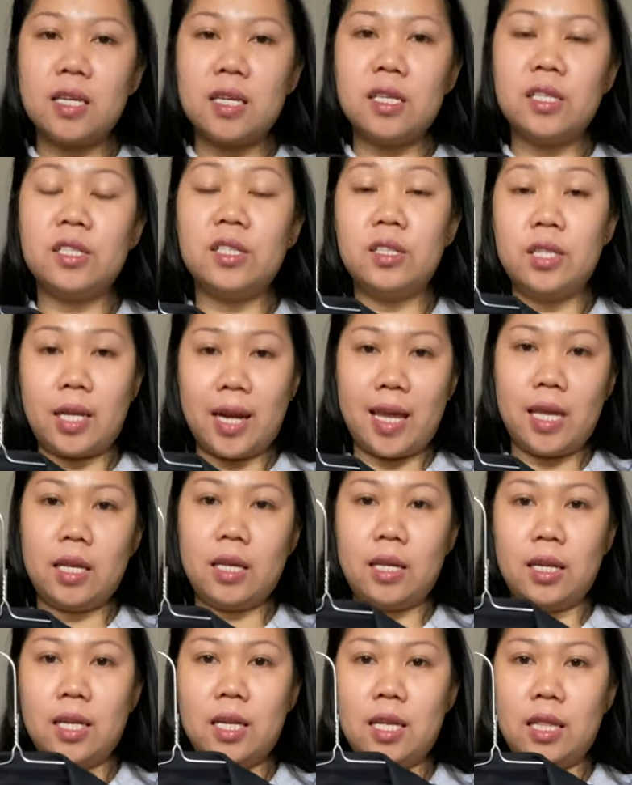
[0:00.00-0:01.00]
is dry
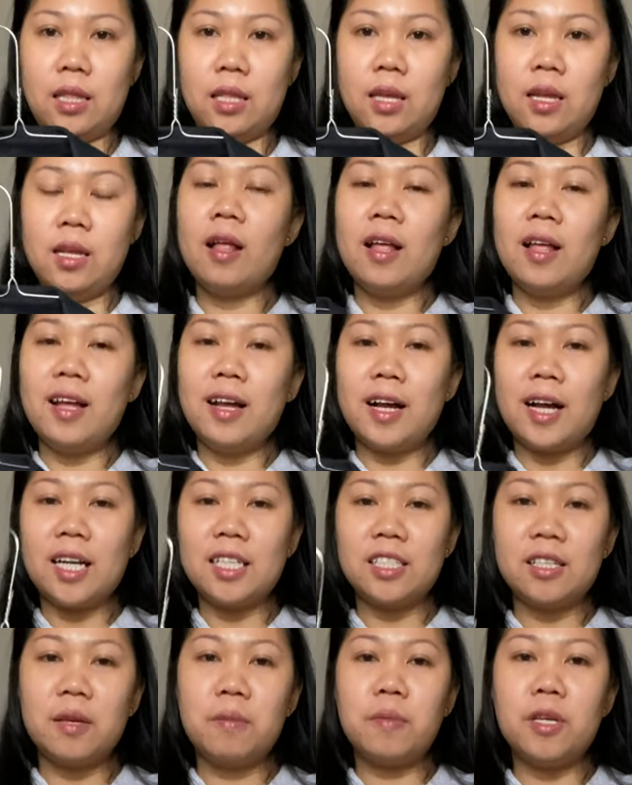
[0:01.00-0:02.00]
clean.
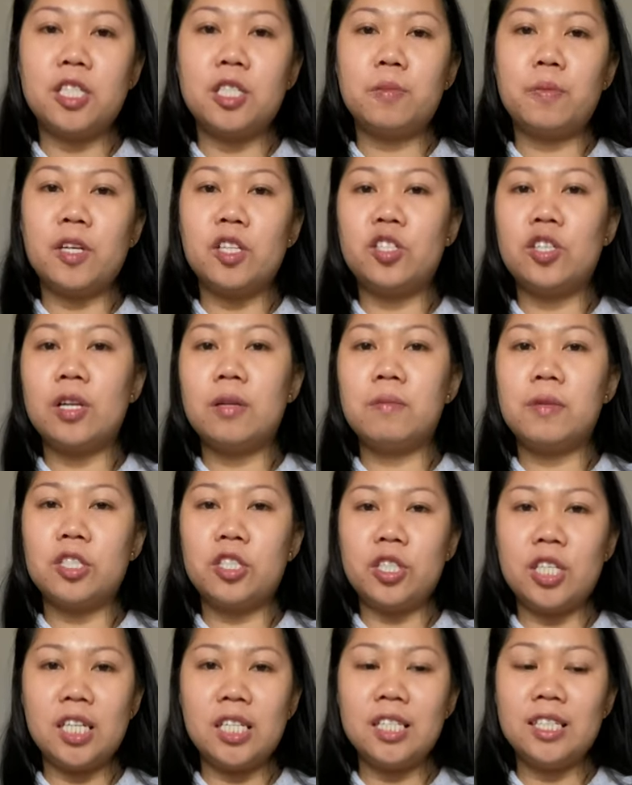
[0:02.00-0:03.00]
Kasi may special
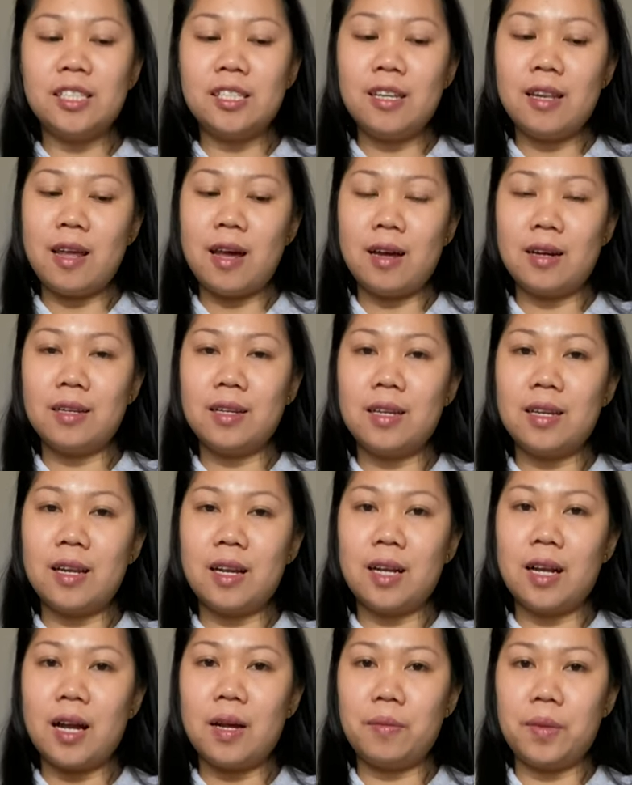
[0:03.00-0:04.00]
machine silang
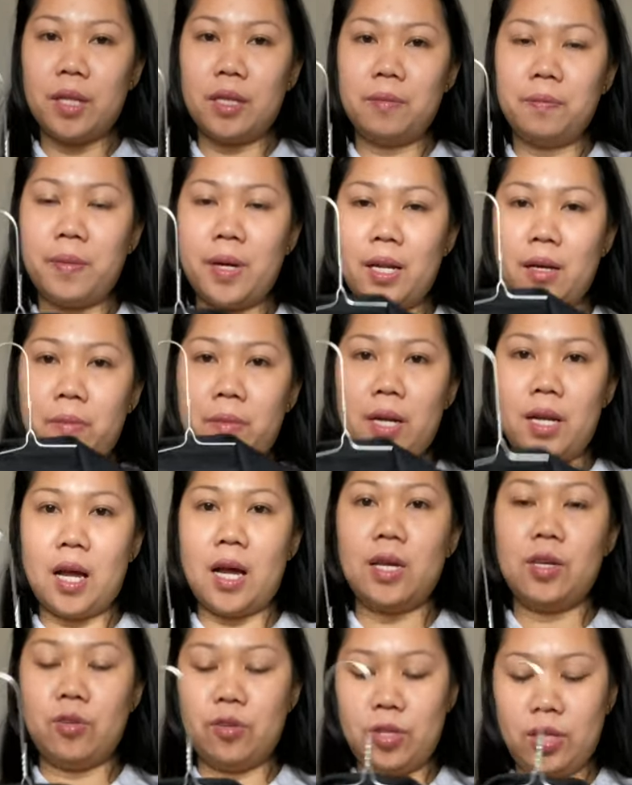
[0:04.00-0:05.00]
ginagamit para mag-iron